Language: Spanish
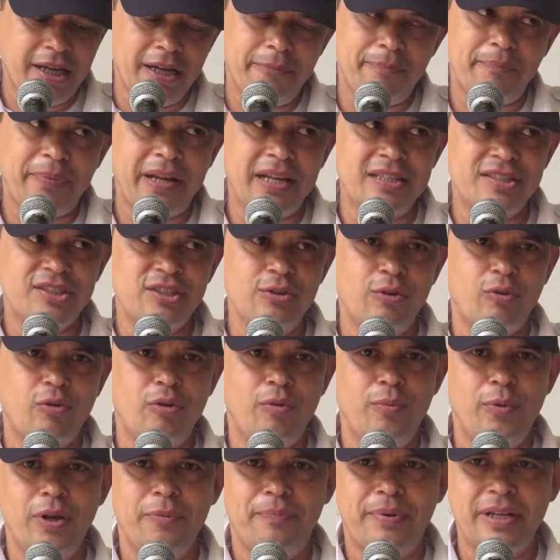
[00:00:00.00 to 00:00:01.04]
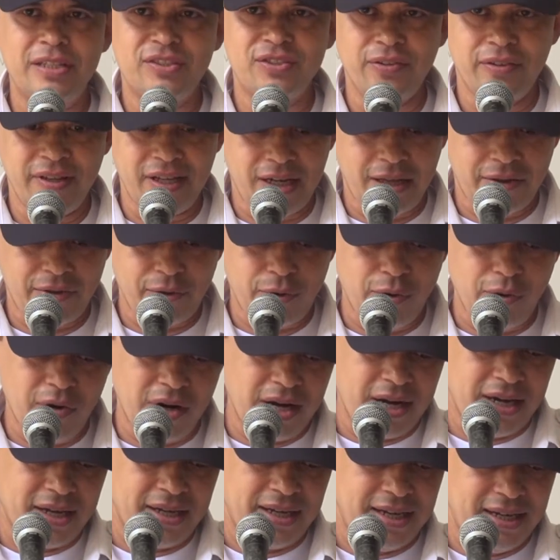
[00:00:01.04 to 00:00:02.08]
el, precio, como el precio de la
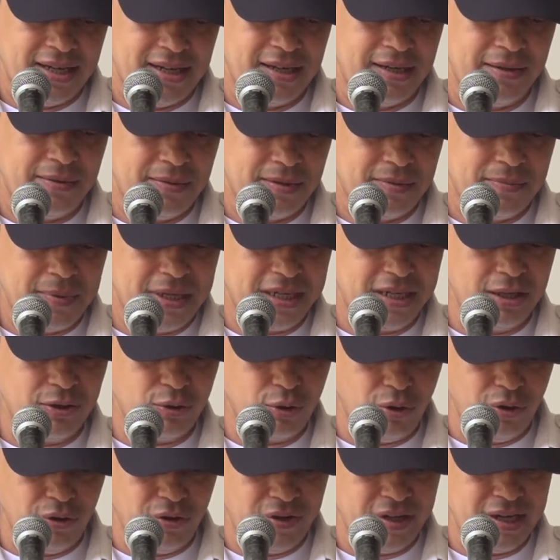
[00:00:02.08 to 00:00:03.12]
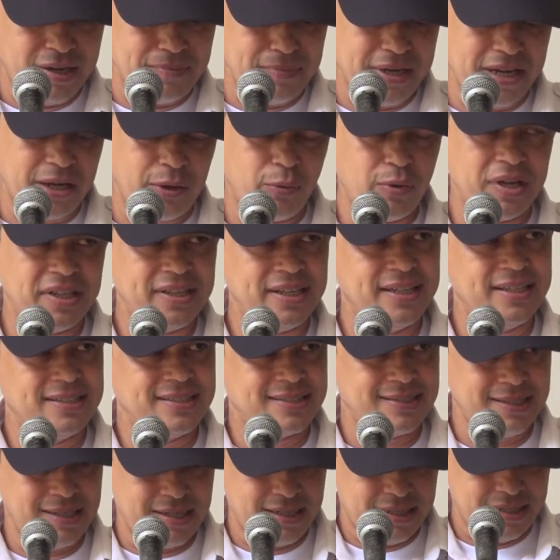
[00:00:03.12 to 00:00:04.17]
droga, eh, más que todo de la marihuana,
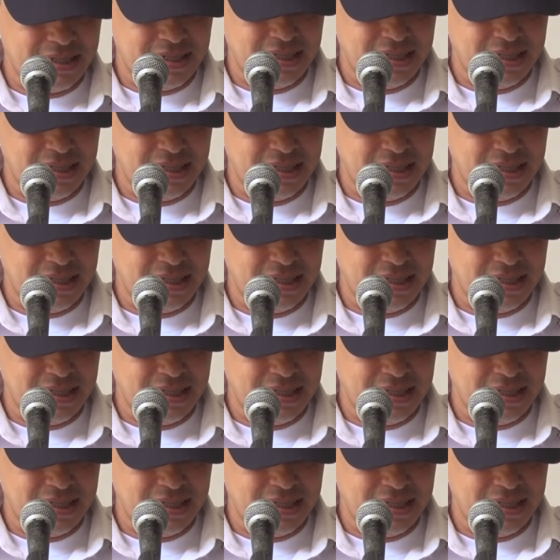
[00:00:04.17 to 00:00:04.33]
esa